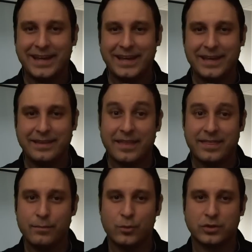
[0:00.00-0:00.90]
y
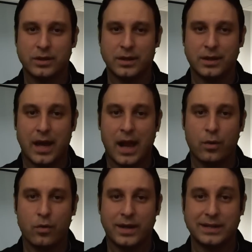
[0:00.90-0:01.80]
decimos eh,
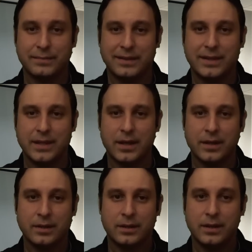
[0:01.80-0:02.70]
algo que es
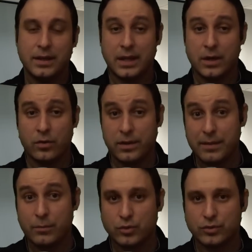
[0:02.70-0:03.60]
mentira y que no
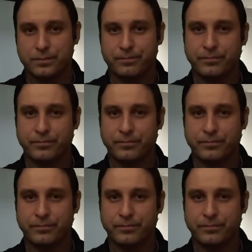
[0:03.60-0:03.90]
debemos.